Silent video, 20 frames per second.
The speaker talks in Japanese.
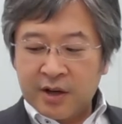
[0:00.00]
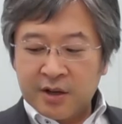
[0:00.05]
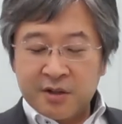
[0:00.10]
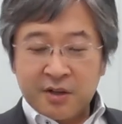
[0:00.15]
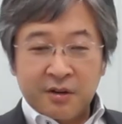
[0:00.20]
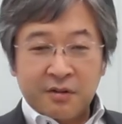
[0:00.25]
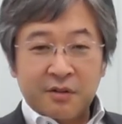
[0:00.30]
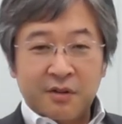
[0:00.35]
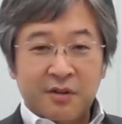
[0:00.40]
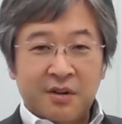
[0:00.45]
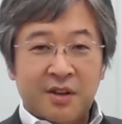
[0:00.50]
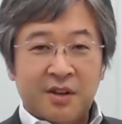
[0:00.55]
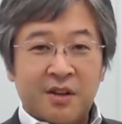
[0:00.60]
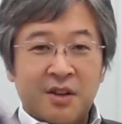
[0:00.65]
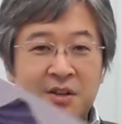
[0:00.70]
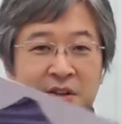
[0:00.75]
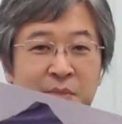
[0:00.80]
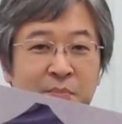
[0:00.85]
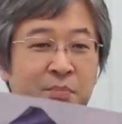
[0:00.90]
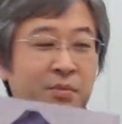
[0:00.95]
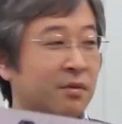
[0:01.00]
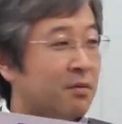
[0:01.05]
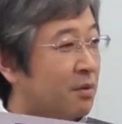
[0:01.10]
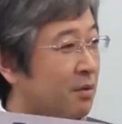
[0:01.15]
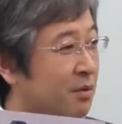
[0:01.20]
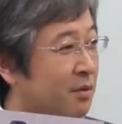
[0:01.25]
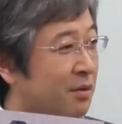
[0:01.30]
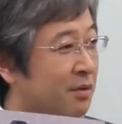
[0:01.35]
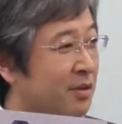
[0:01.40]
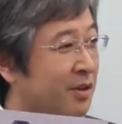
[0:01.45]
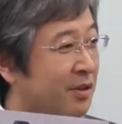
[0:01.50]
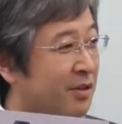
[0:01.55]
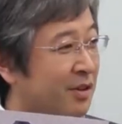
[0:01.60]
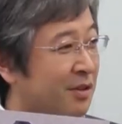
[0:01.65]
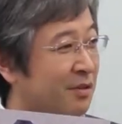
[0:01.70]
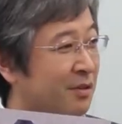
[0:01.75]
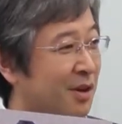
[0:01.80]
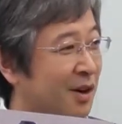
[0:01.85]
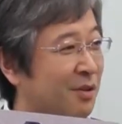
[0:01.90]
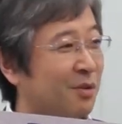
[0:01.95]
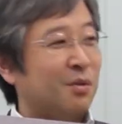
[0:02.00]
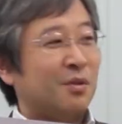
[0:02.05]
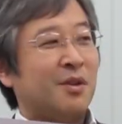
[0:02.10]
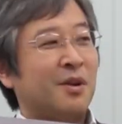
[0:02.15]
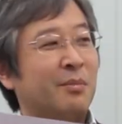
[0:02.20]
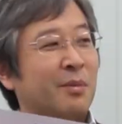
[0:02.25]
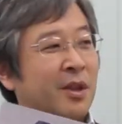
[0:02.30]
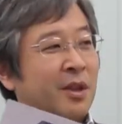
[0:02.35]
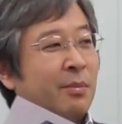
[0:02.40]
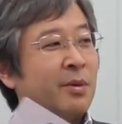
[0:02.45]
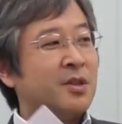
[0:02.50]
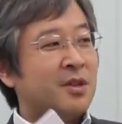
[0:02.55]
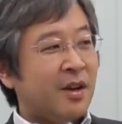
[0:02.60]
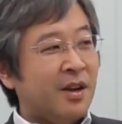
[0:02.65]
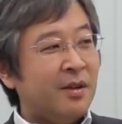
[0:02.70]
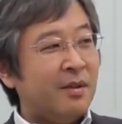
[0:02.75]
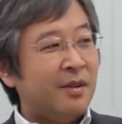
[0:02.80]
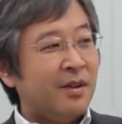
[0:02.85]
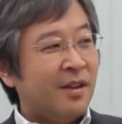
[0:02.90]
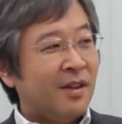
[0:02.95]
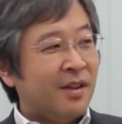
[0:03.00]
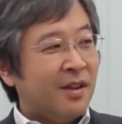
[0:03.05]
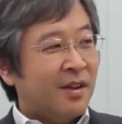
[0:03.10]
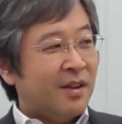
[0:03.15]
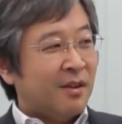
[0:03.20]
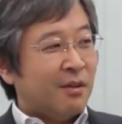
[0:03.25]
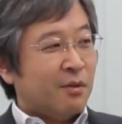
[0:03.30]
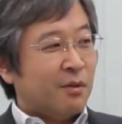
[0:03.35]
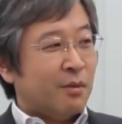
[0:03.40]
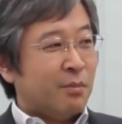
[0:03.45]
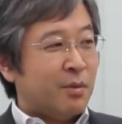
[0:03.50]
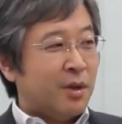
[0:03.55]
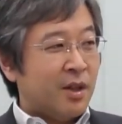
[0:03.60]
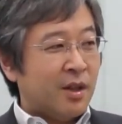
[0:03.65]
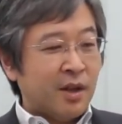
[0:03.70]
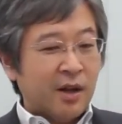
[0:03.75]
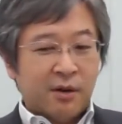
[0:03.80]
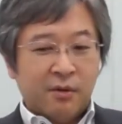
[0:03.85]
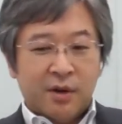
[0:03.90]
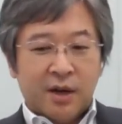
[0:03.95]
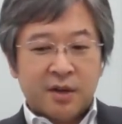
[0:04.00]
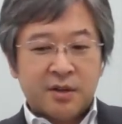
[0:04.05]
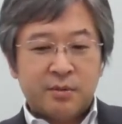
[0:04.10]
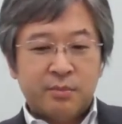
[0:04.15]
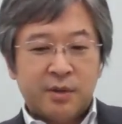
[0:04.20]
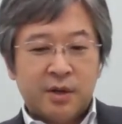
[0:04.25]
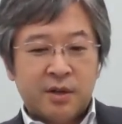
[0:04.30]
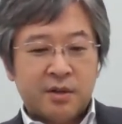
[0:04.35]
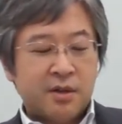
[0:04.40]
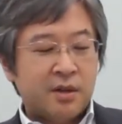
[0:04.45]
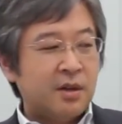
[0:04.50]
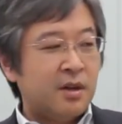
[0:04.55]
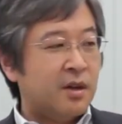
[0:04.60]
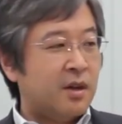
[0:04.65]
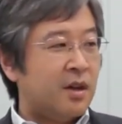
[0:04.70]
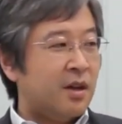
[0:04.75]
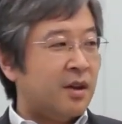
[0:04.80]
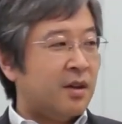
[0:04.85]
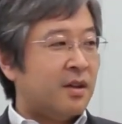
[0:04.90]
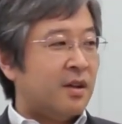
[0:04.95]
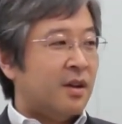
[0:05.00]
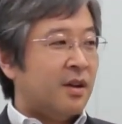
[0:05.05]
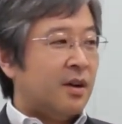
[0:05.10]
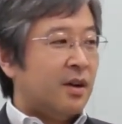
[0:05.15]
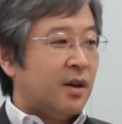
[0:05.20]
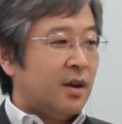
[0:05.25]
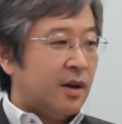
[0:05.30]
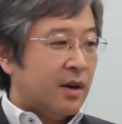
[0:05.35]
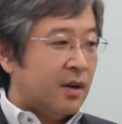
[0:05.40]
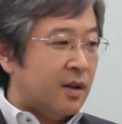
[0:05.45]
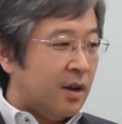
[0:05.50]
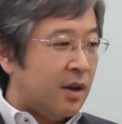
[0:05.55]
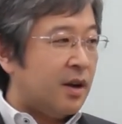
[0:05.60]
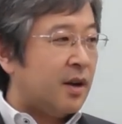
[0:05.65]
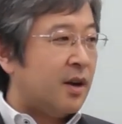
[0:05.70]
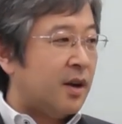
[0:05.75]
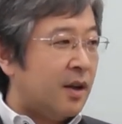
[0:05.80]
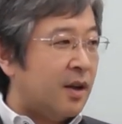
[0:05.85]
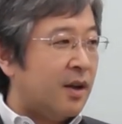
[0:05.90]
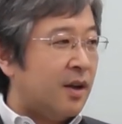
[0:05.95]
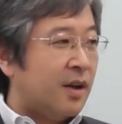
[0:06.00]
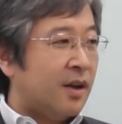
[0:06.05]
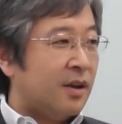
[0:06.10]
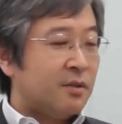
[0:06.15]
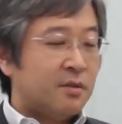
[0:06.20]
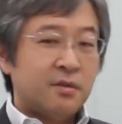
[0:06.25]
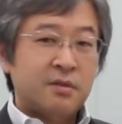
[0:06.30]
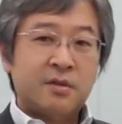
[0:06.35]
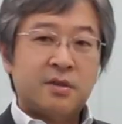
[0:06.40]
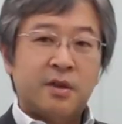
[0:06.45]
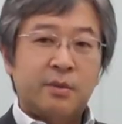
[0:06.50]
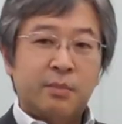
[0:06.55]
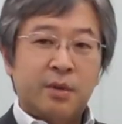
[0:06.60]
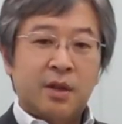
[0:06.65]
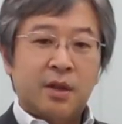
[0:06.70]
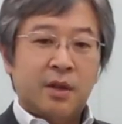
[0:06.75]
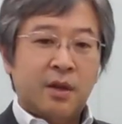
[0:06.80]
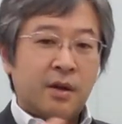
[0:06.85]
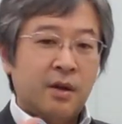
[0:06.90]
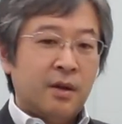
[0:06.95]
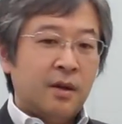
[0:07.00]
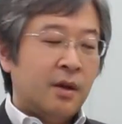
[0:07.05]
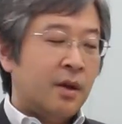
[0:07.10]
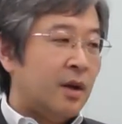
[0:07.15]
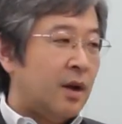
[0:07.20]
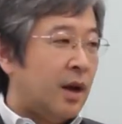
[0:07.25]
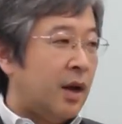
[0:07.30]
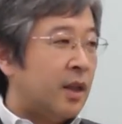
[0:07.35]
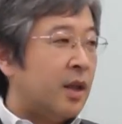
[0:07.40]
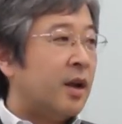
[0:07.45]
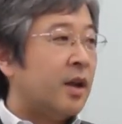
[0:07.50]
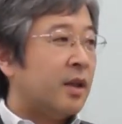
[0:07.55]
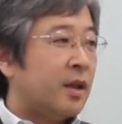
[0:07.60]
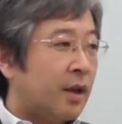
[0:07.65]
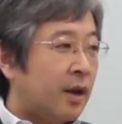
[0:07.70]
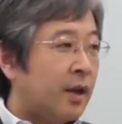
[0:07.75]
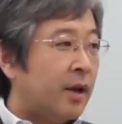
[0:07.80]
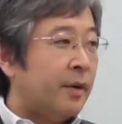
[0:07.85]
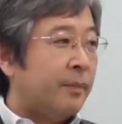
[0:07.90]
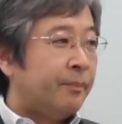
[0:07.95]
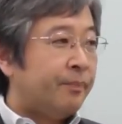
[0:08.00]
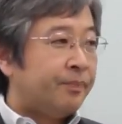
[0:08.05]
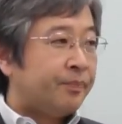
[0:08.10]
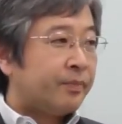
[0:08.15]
になっちゃうんですけど、リーダーシップ公共政策学校っていうのもやってましてね、俺みんな霞が関経験がありながら、そしてみんな離れてね、